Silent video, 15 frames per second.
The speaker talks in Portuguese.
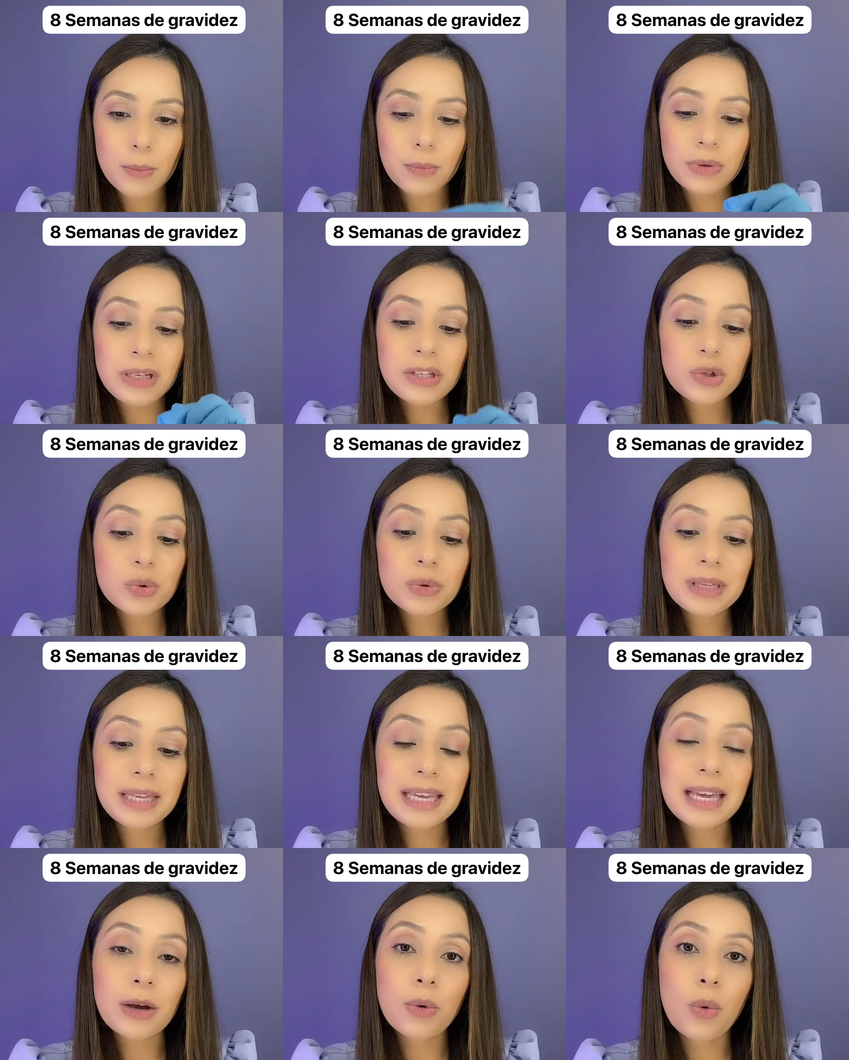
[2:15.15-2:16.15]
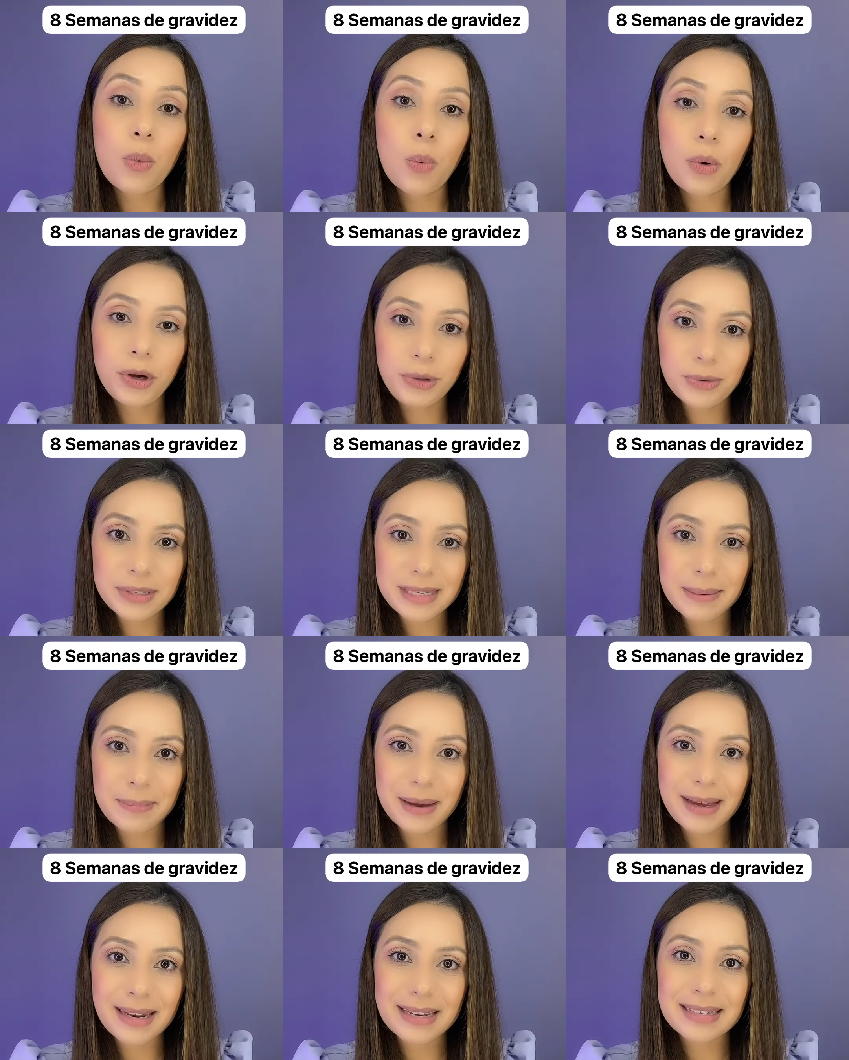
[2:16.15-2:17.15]
Por isso que com oito
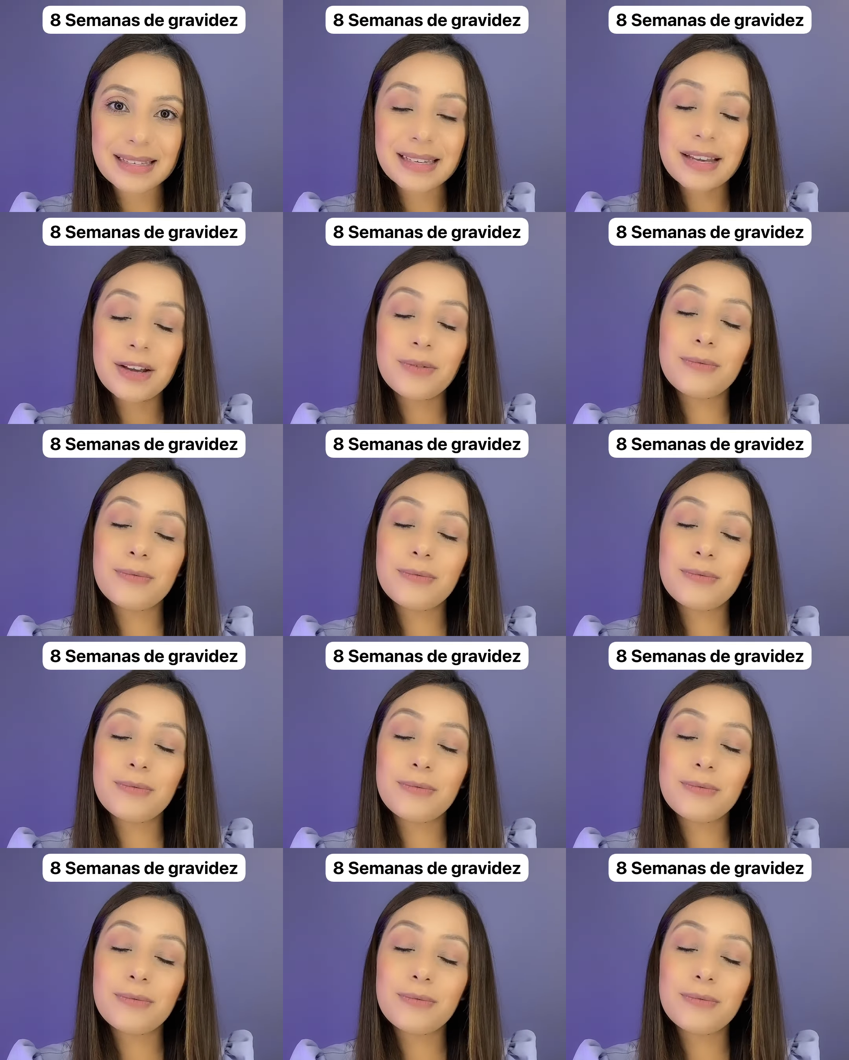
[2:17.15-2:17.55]
semanas